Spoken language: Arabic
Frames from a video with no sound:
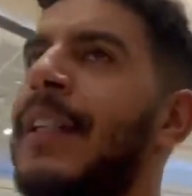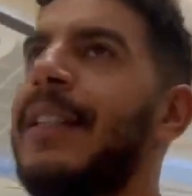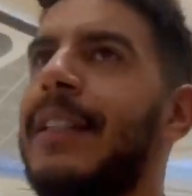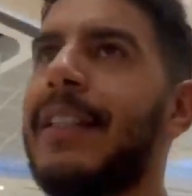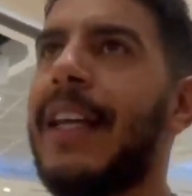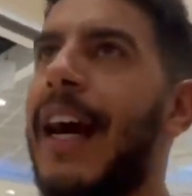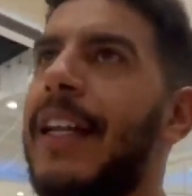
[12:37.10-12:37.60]

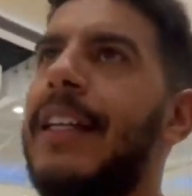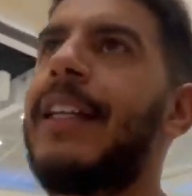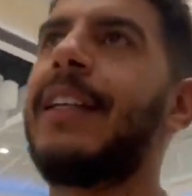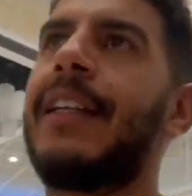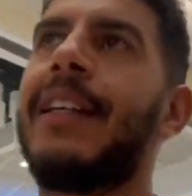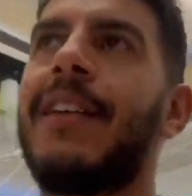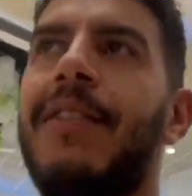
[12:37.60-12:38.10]

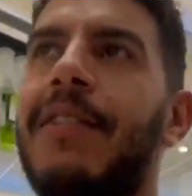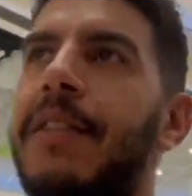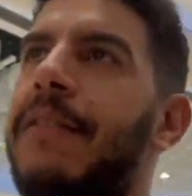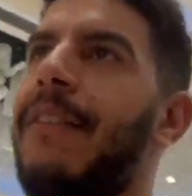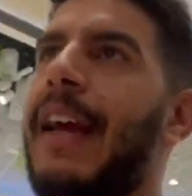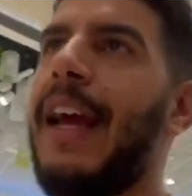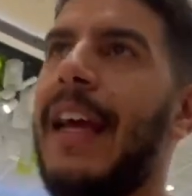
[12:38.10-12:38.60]
سكاني خرج
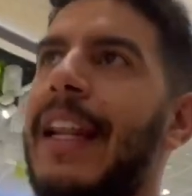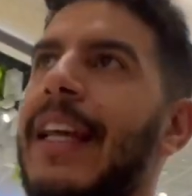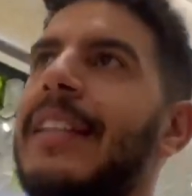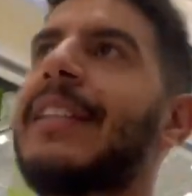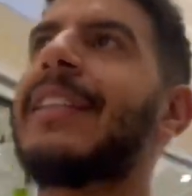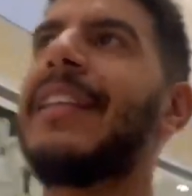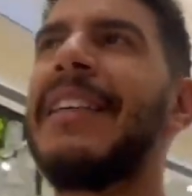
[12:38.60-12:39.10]
في
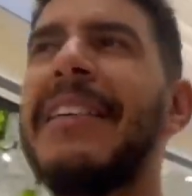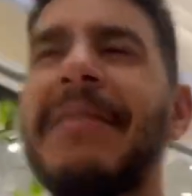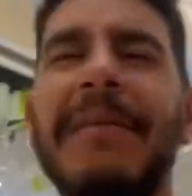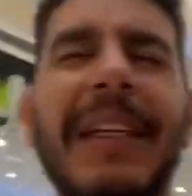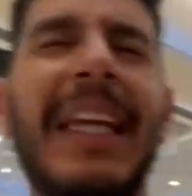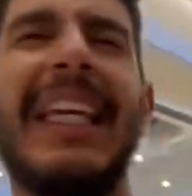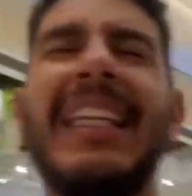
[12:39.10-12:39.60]
حالاتك
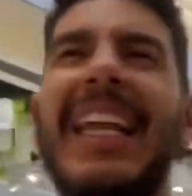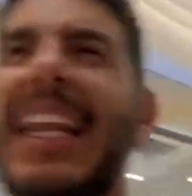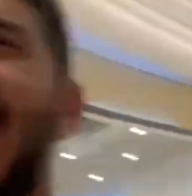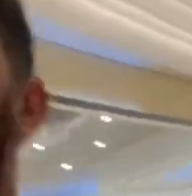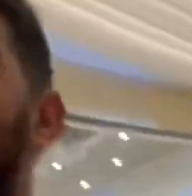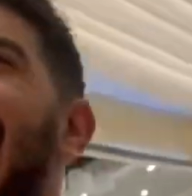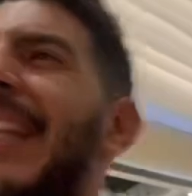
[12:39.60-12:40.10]
ما كاين لا
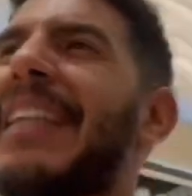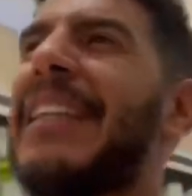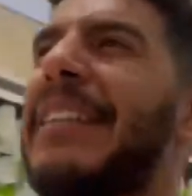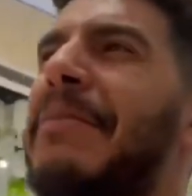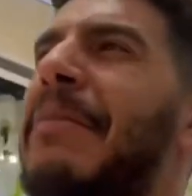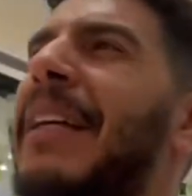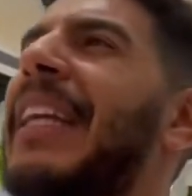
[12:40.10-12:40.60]
لا
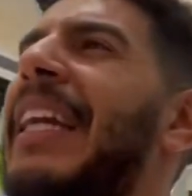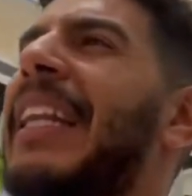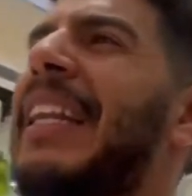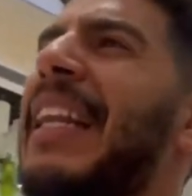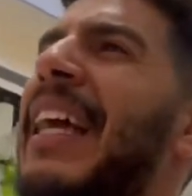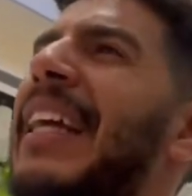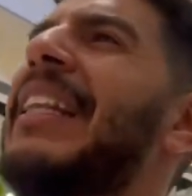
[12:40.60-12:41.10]
لين ما
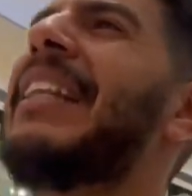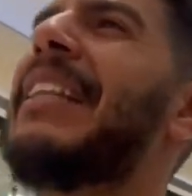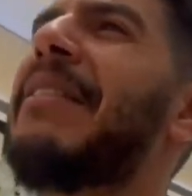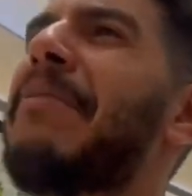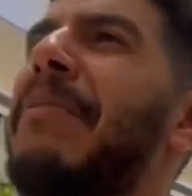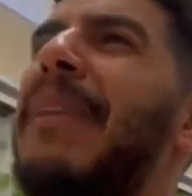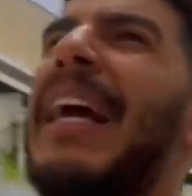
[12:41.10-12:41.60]
كاين لا
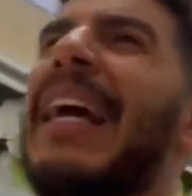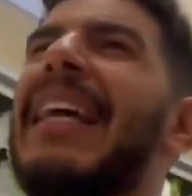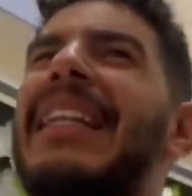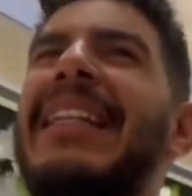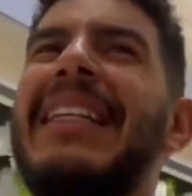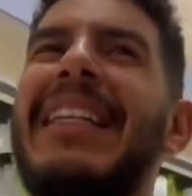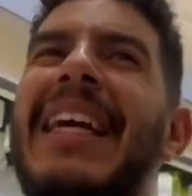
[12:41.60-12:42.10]
قلب لا
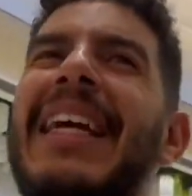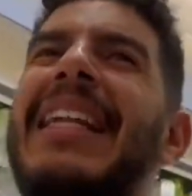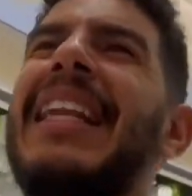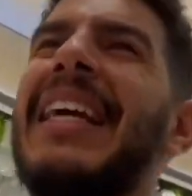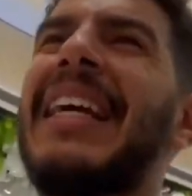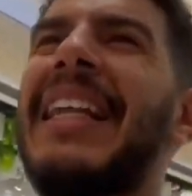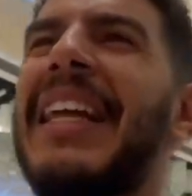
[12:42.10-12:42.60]
قلع
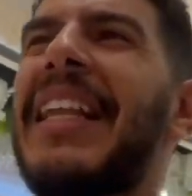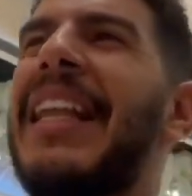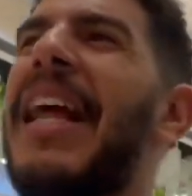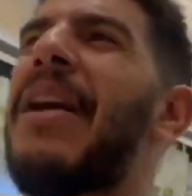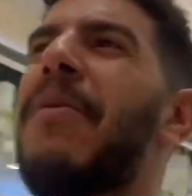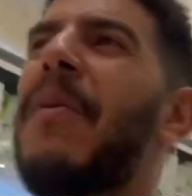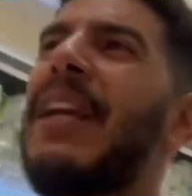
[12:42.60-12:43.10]
لا قلع
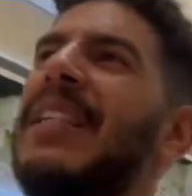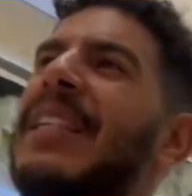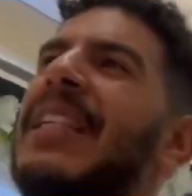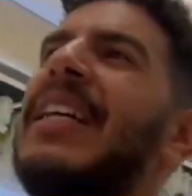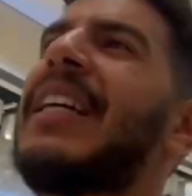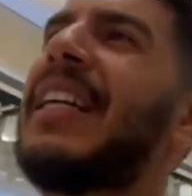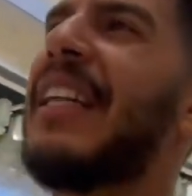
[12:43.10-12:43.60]
الحوايج
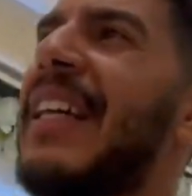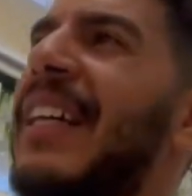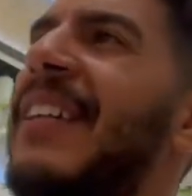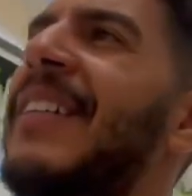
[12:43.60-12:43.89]
لا قلع